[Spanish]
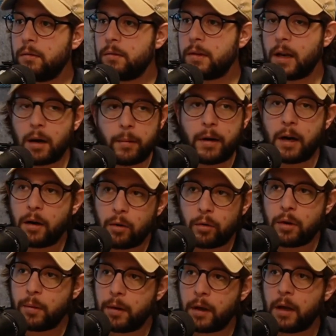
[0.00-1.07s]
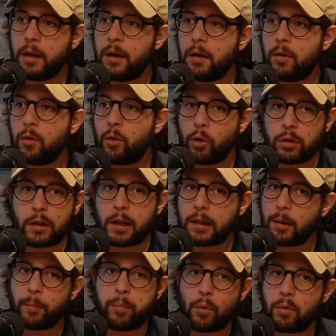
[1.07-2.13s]
Talavera no debía ir, Cota
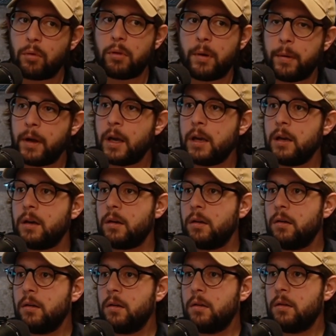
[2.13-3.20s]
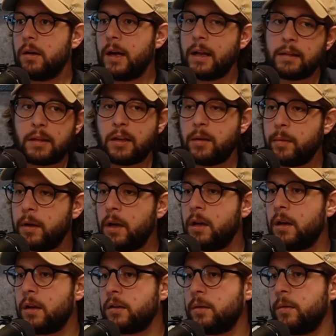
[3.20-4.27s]
tampoco debía ir. Antes debía
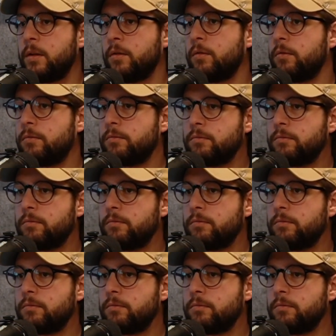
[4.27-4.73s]
ir a Acevedo.